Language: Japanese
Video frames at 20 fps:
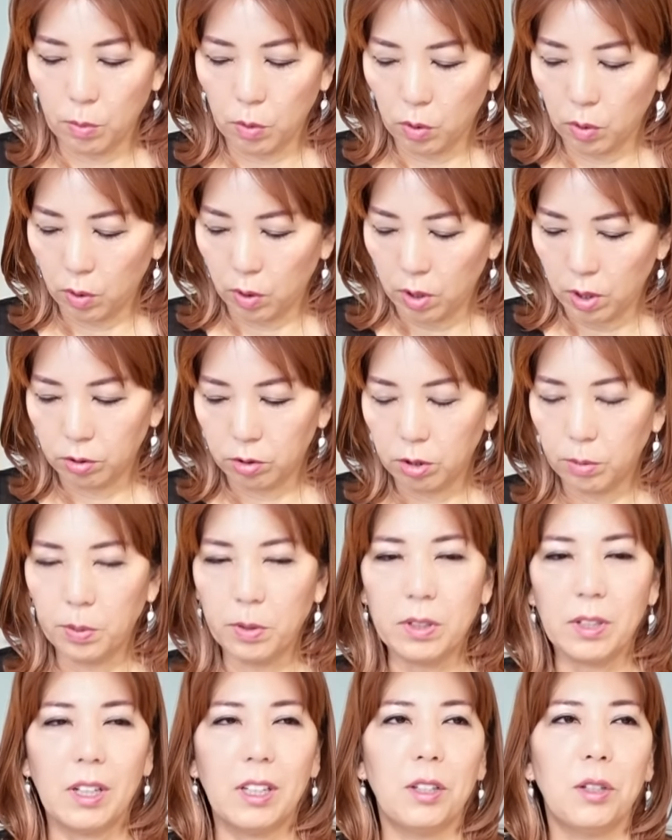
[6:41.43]
も自
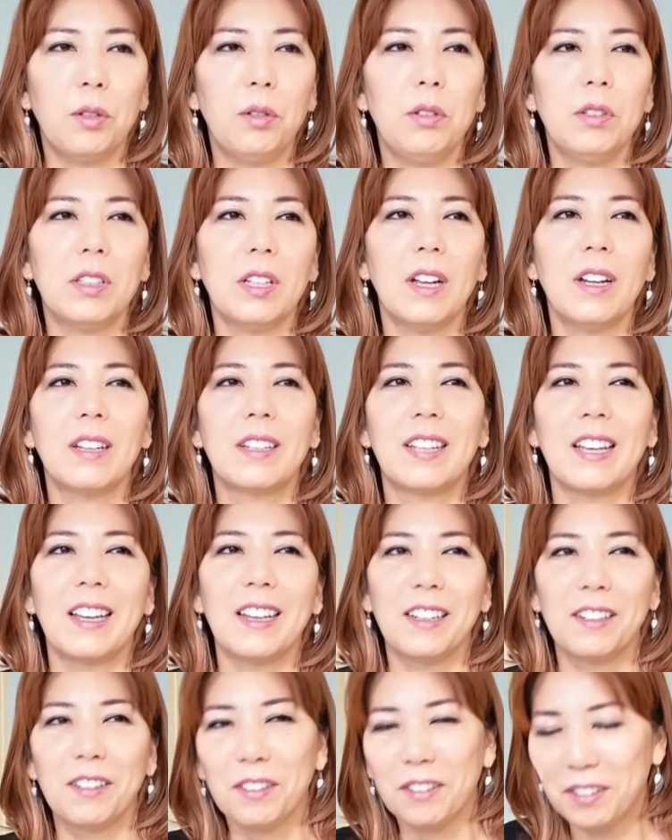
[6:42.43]
分が許され
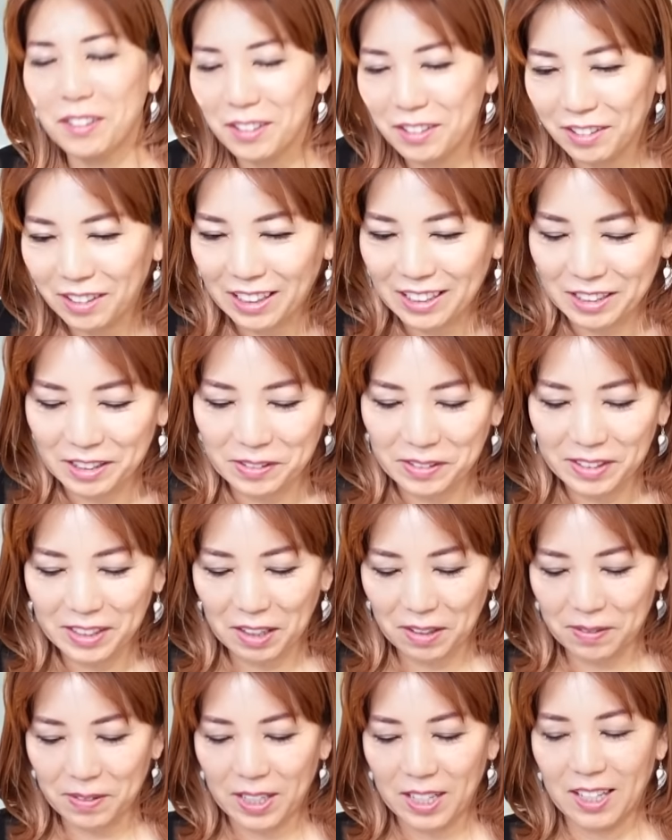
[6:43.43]
ているとか、自分
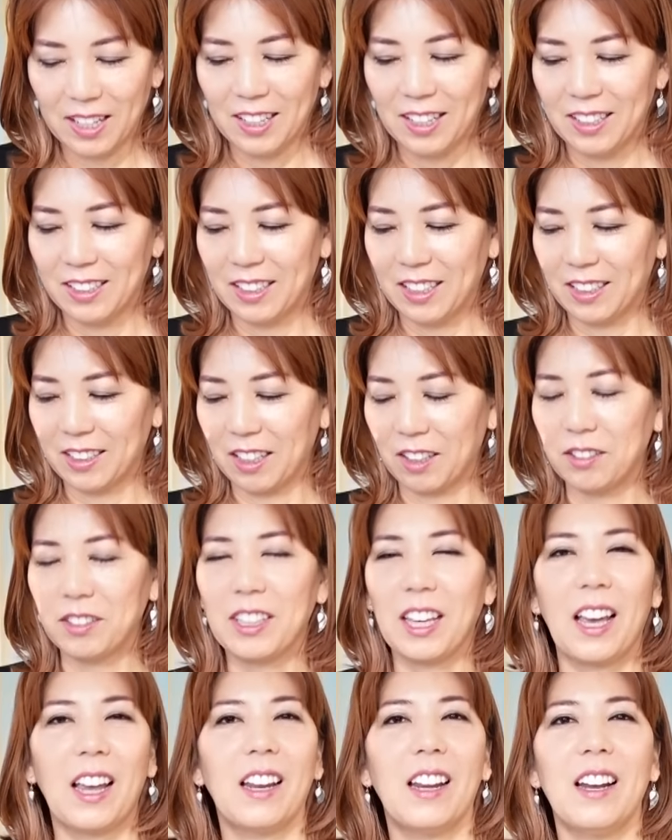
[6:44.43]
が受
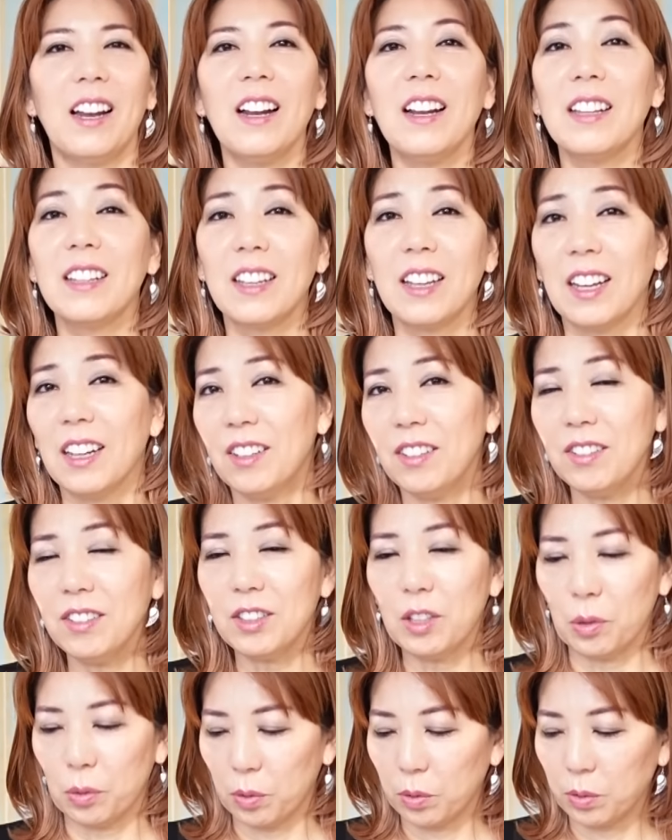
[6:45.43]
け入れられている
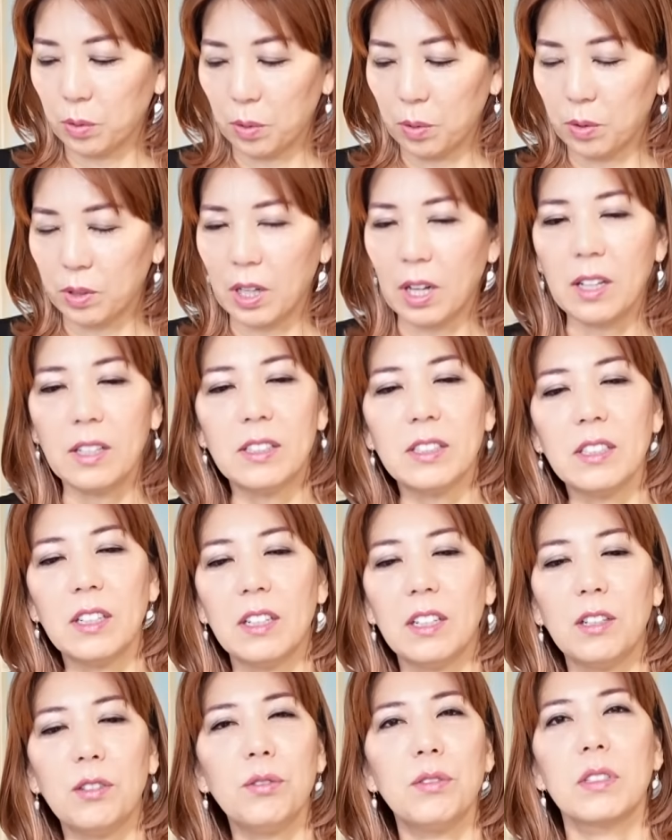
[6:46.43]
ということを感じら
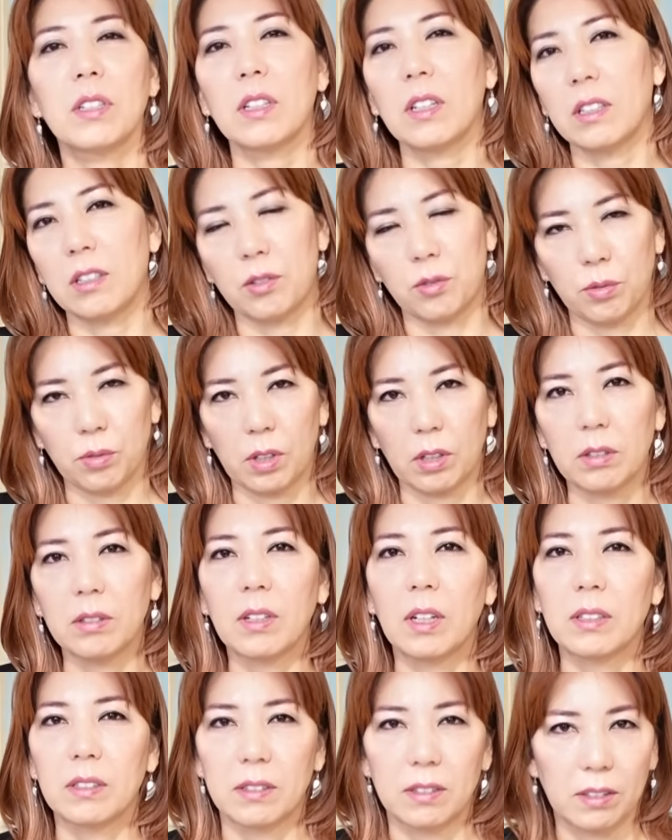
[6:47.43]
れるんじゃないでしょうか。9
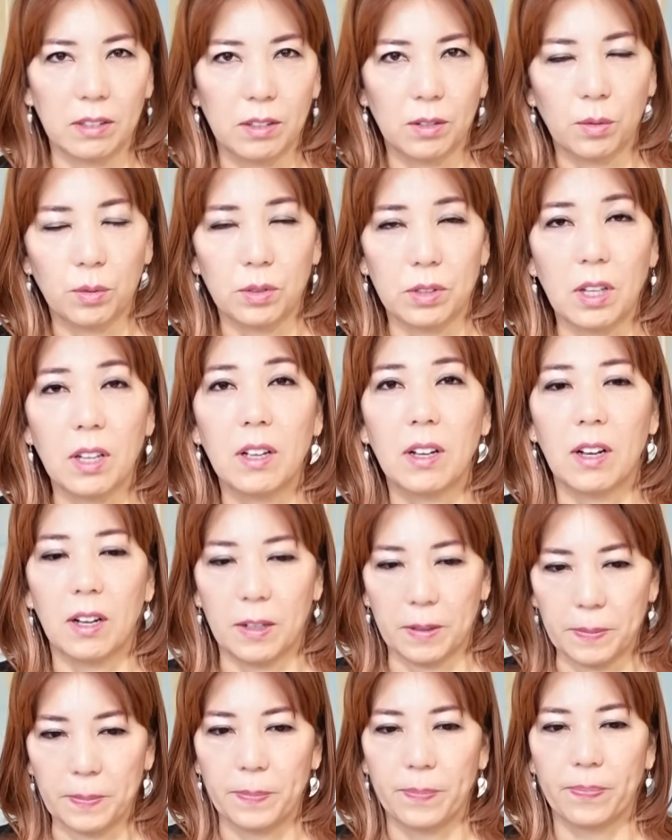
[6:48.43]
月の前
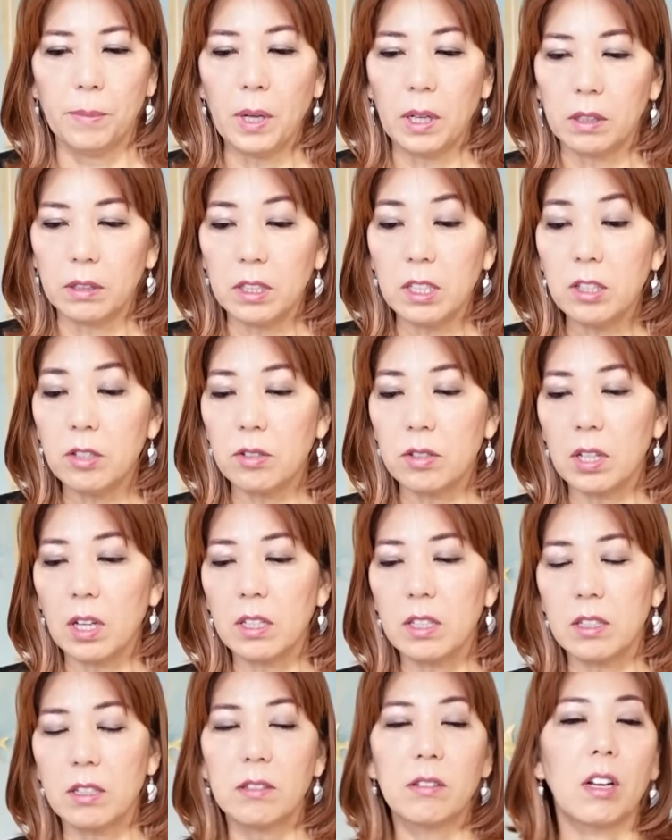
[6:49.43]
半、23
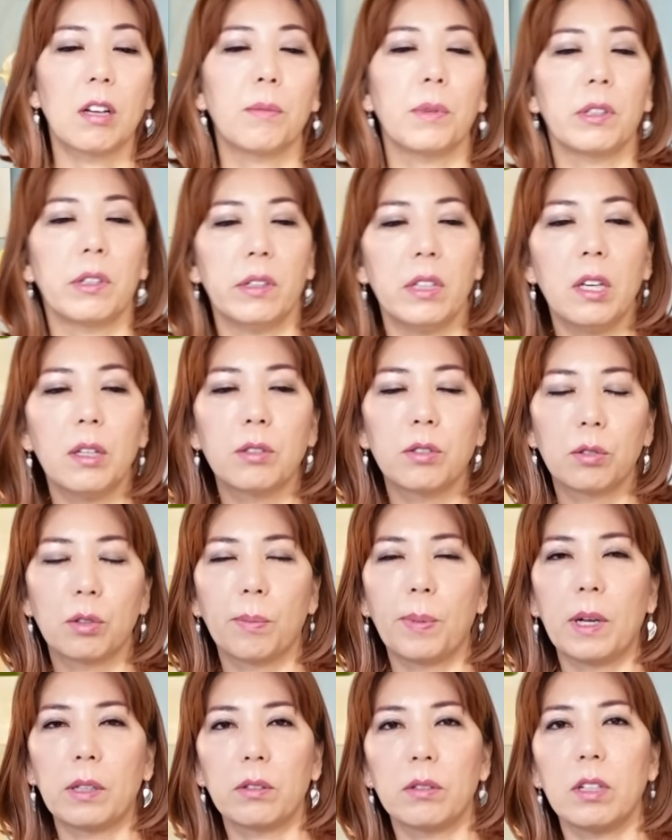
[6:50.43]
日ぐらいまではねずっと
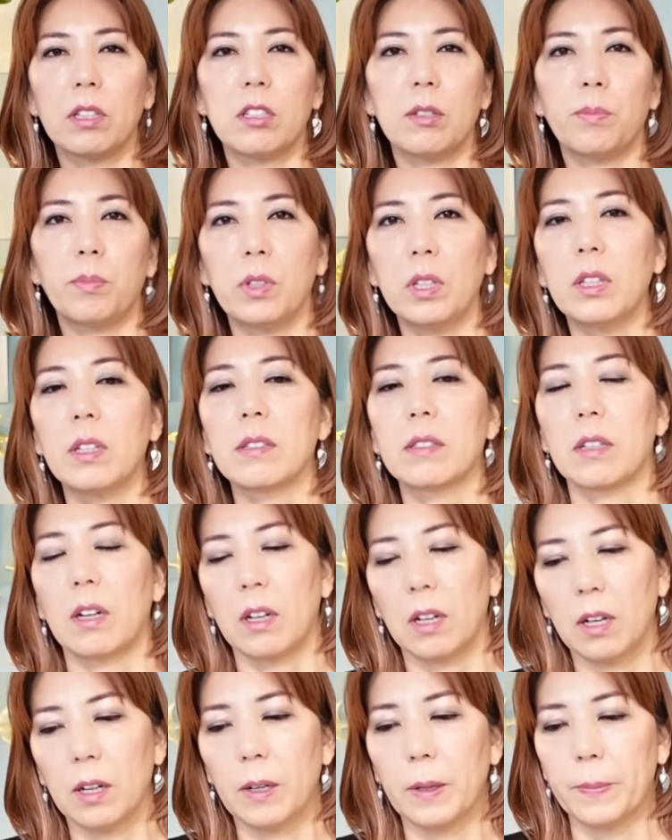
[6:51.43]
パートナーシップいいですか
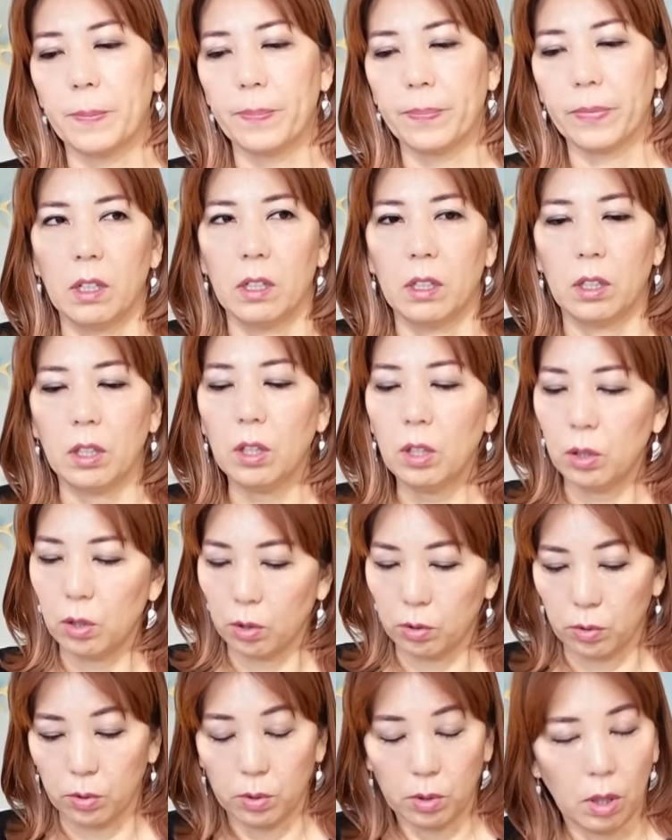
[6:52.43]
ら、いい
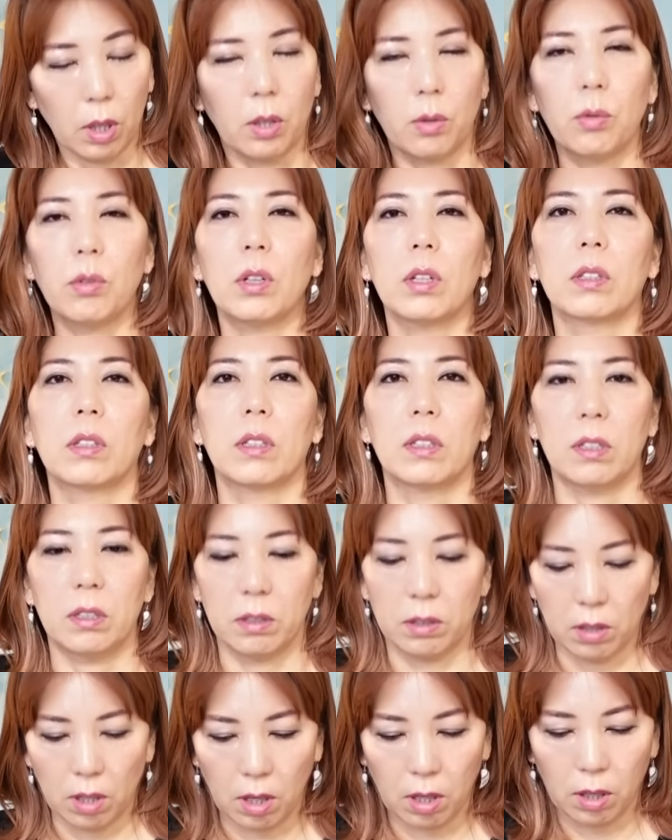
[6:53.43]
ですね、良かったで
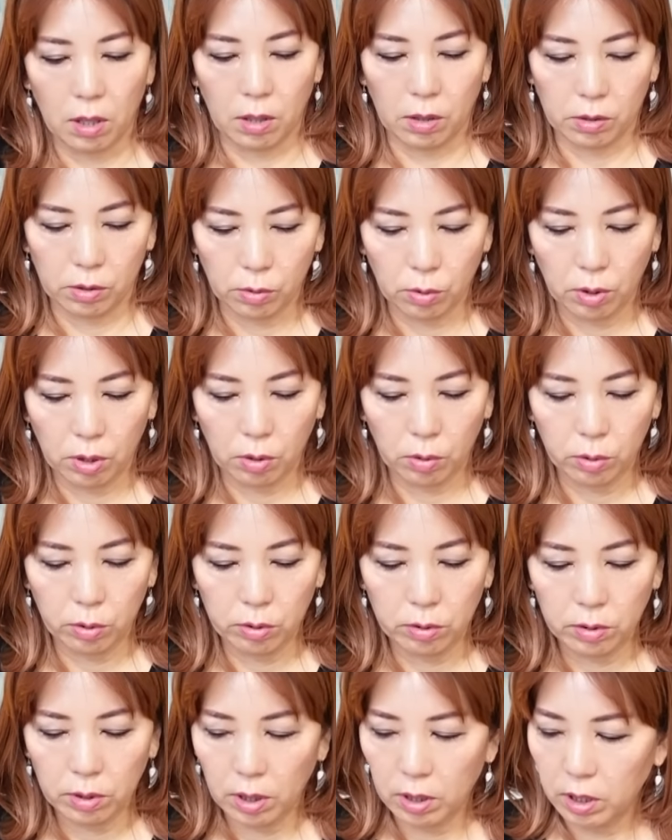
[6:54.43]
すね。それをふ
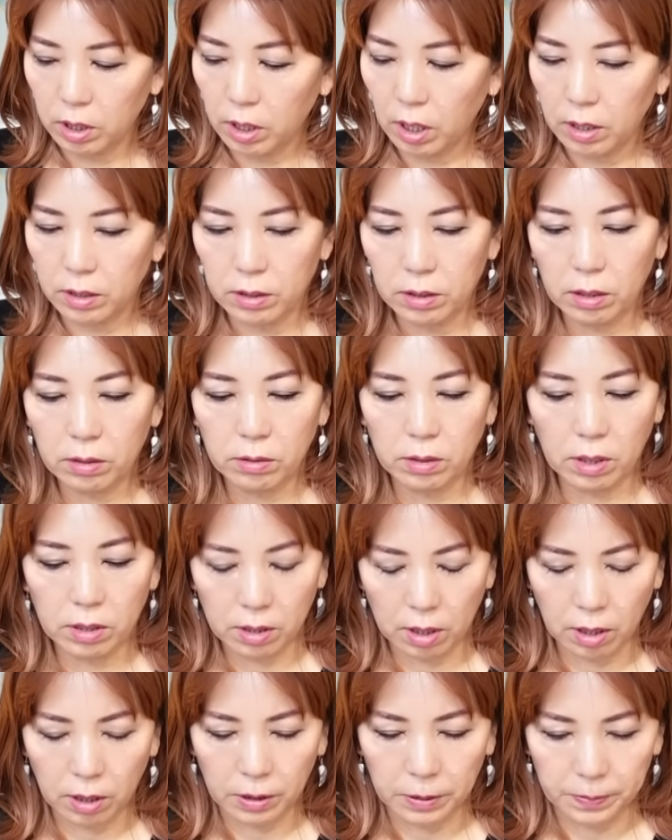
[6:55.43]
んだんに感じてくだ
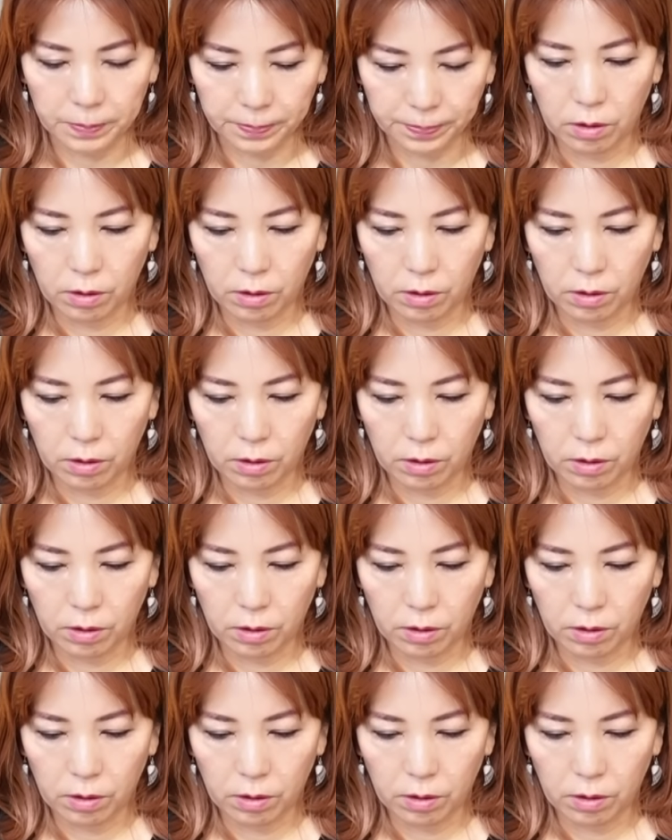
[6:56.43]
さい。